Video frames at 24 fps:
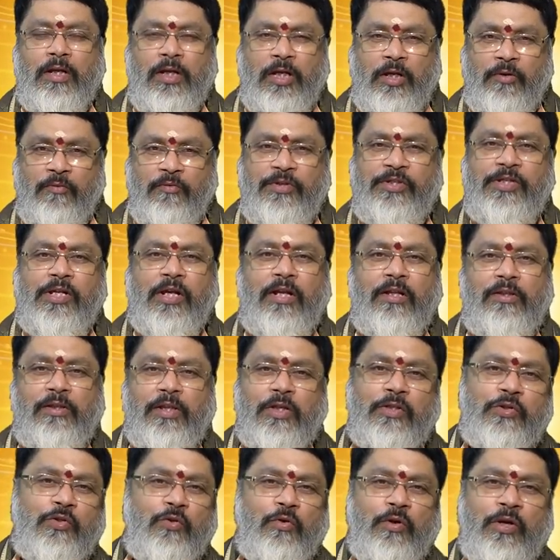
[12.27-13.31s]
ఈ విషయాన్ని
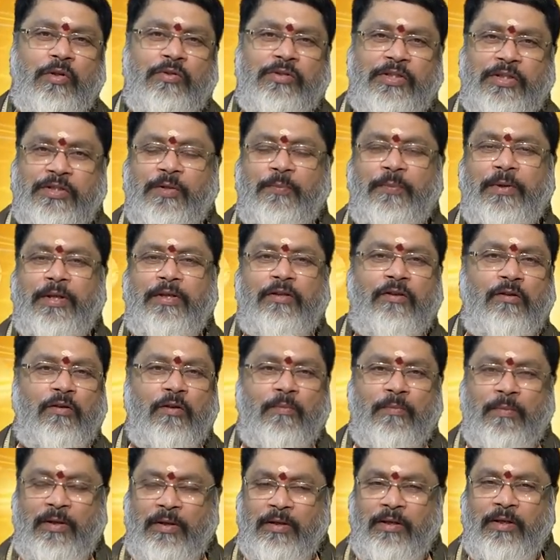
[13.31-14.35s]
తెలుసుకోవడం చేసే ప్రయత్నంలో
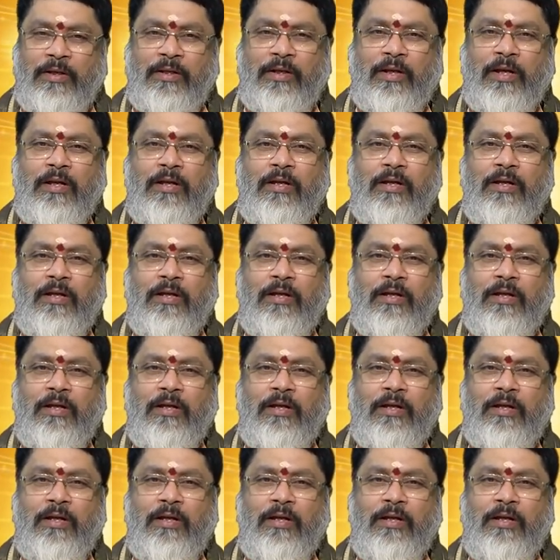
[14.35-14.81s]
మార్గంగా